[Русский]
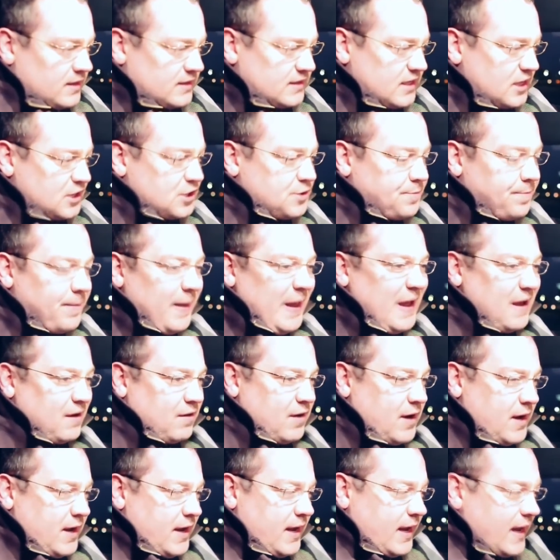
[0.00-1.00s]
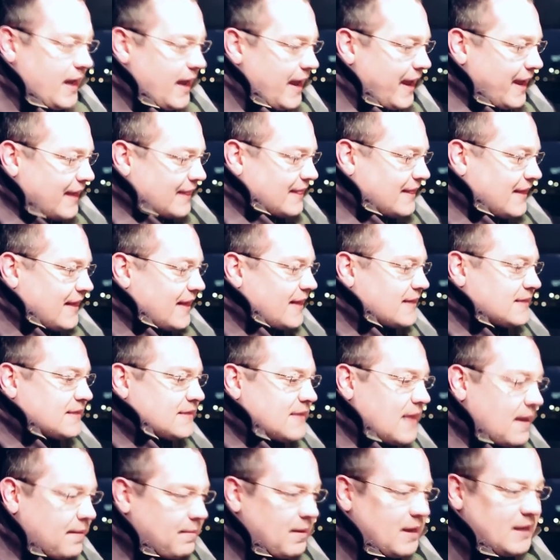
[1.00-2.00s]
Значит, первое. Это
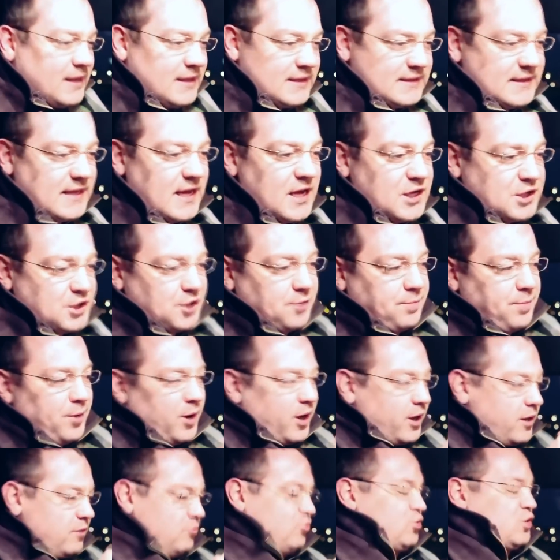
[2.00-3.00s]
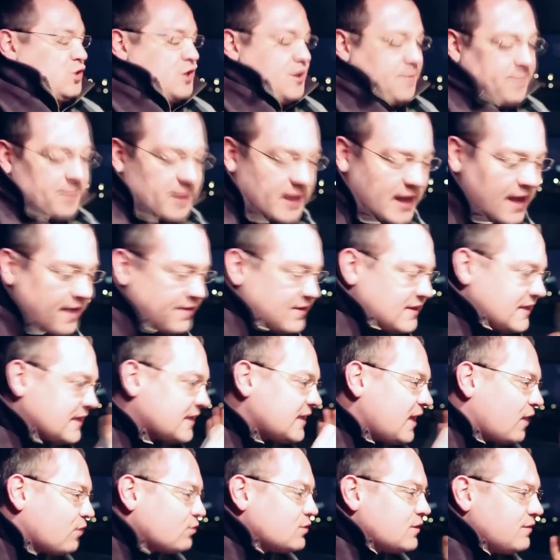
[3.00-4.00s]
самая настоящая погремушка. Меня
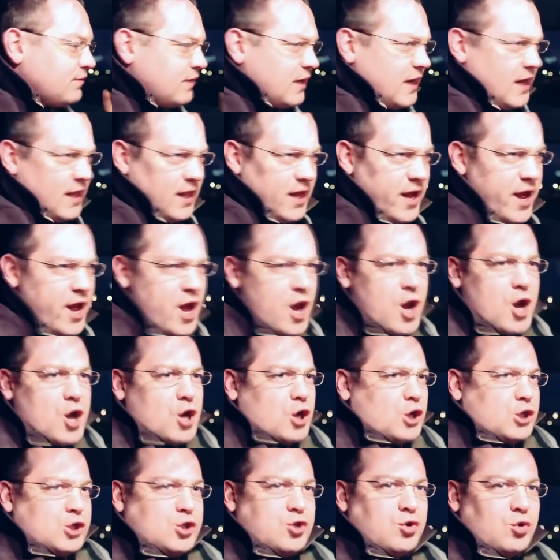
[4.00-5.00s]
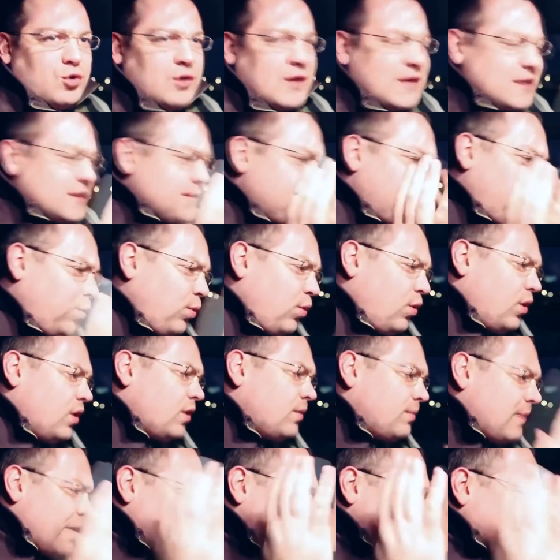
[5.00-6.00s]
всегда удивляло, что у нас
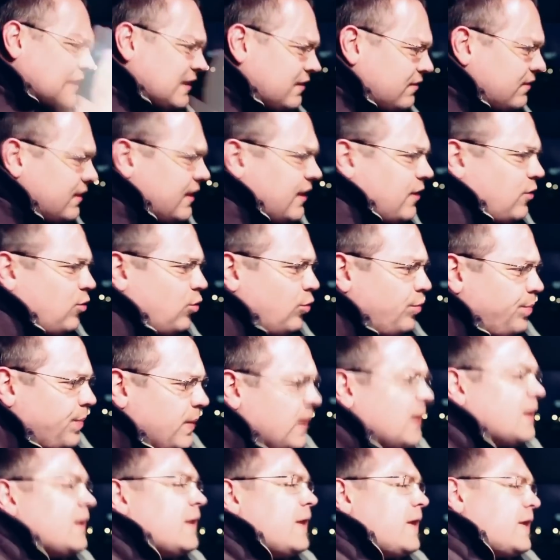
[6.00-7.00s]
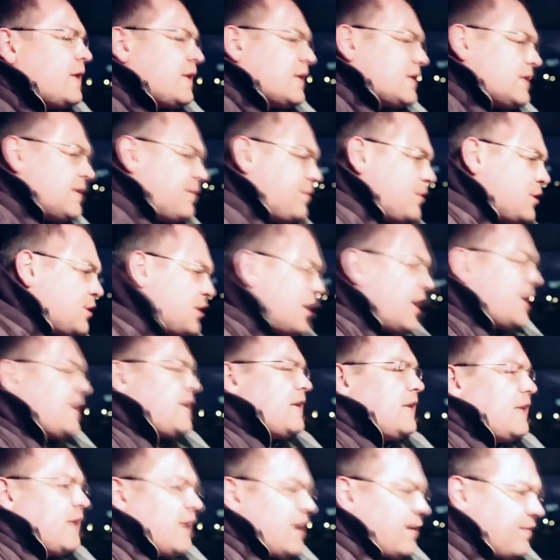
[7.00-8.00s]
пол Москвы купила этих
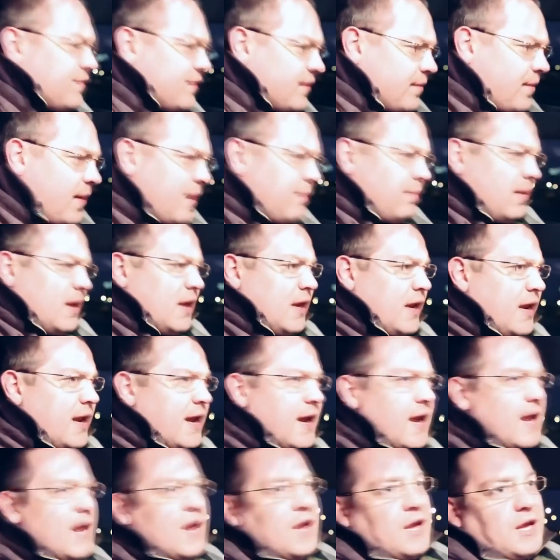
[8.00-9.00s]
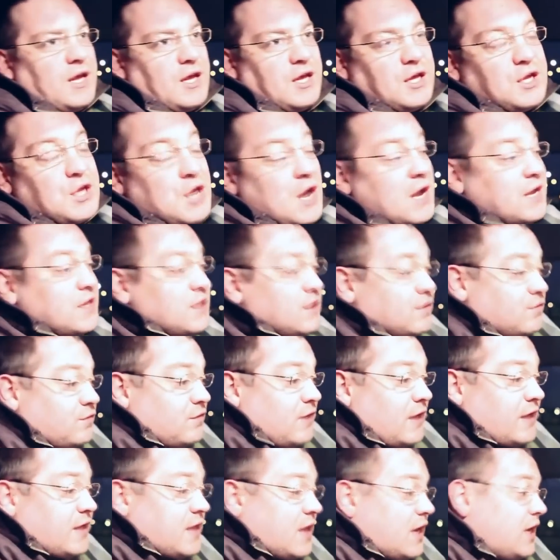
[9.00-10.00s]
замечательных автомобилей, и ни один
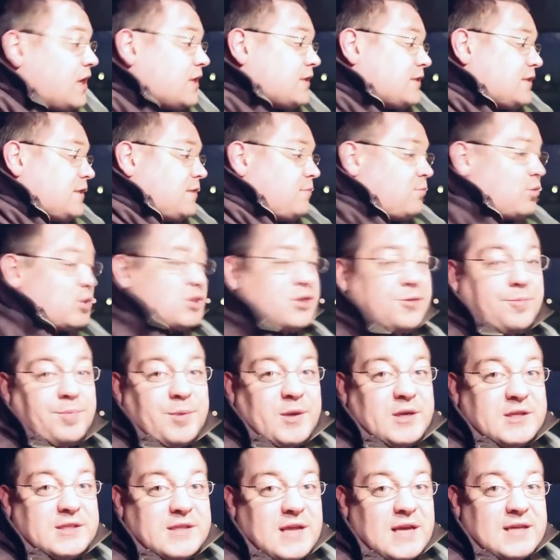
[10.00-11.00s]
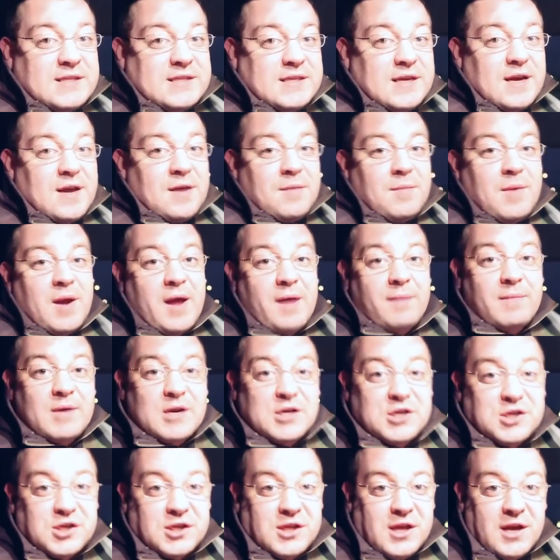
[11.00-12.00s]
владелец не может признаться, моя
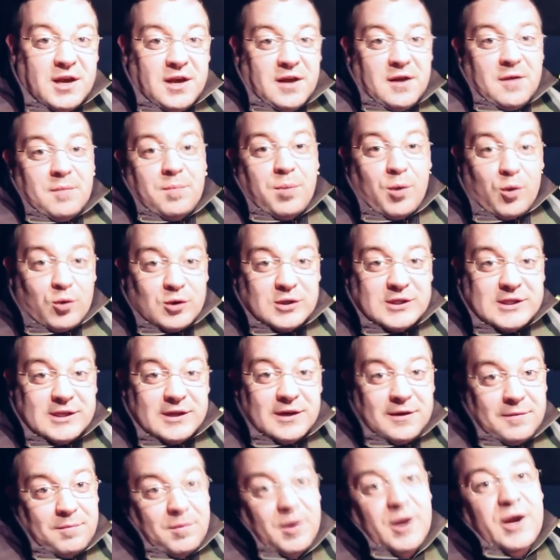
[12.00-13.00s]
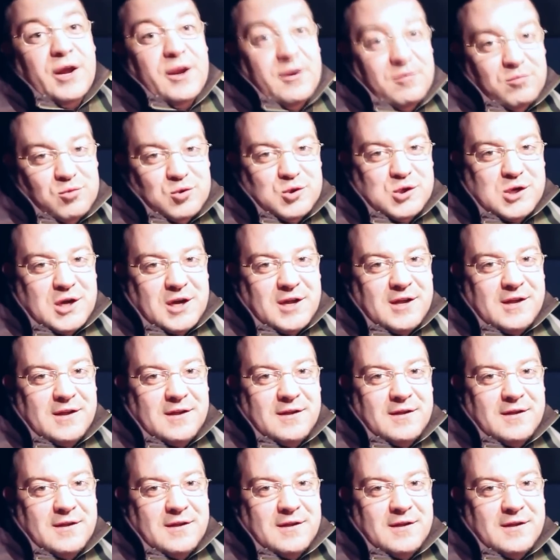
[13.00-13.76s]
машина просто погремушка.